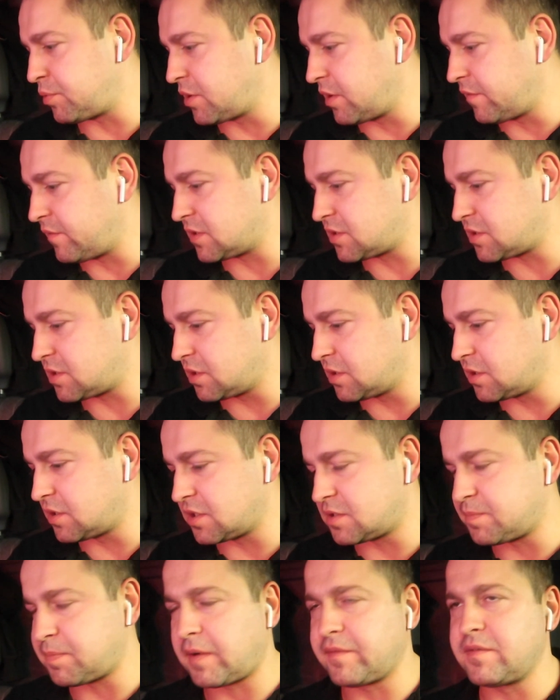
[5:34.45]
ponieważ e,
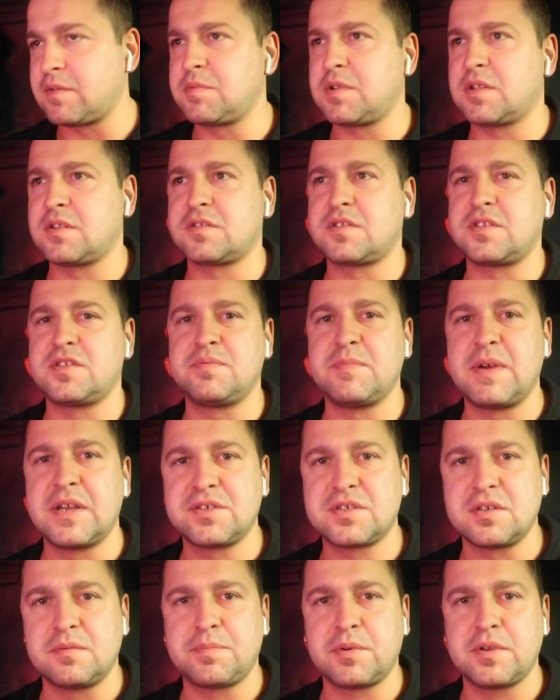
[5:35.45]
te sprawy mnie dosyć
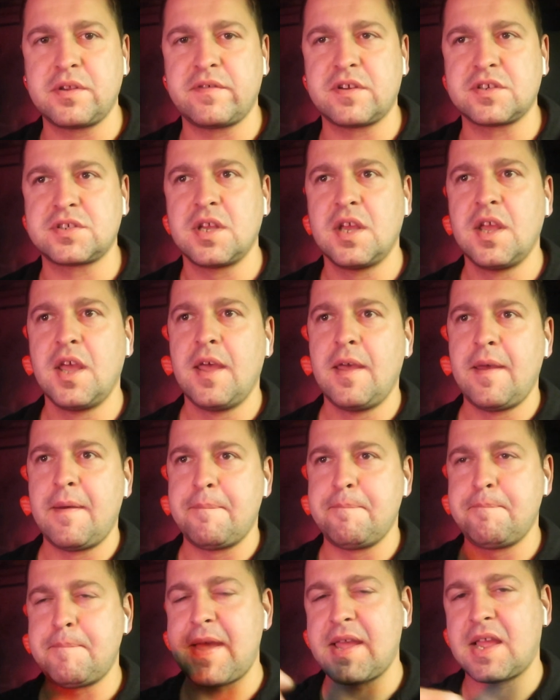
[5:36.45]
męczą, ponieważ
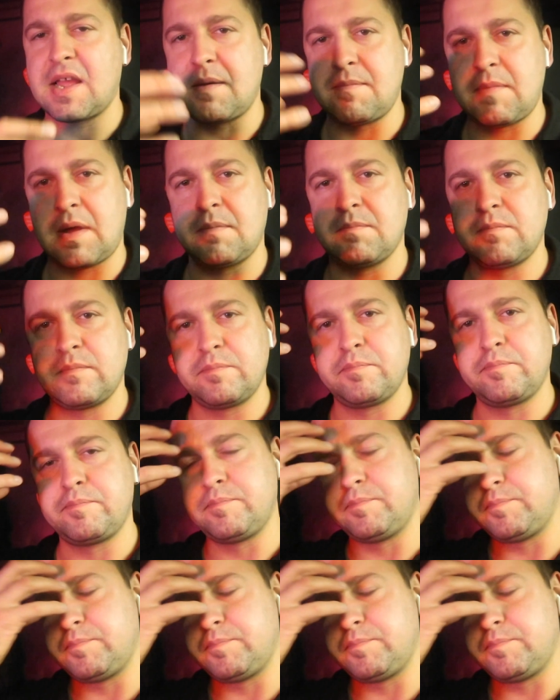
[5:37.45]
mega mam